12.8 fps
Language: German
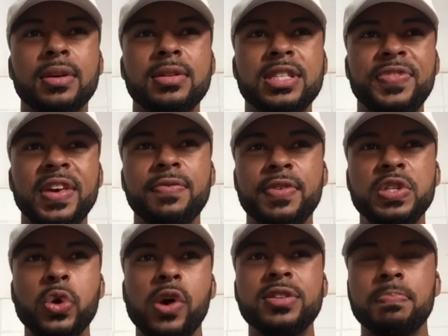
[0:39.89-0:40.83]
Deswegen will
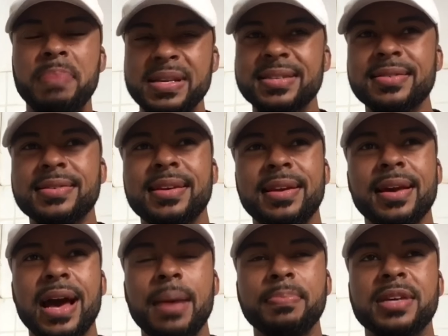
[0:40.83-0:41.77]
ich heute ein besseres
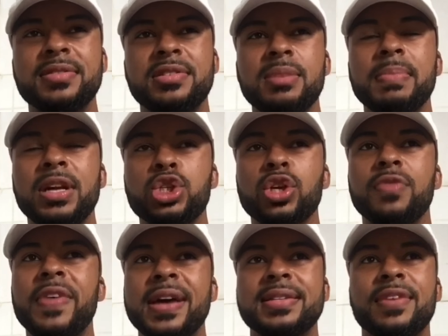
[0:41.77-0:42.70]
Training haben, dass ich immer einen
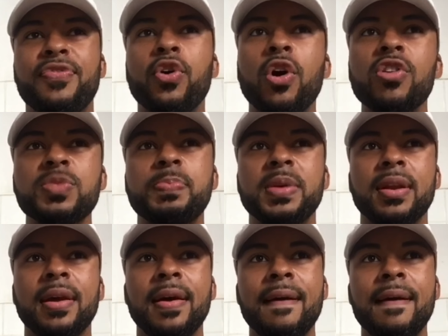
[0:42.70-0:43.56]
Schritt weiter voraus bin.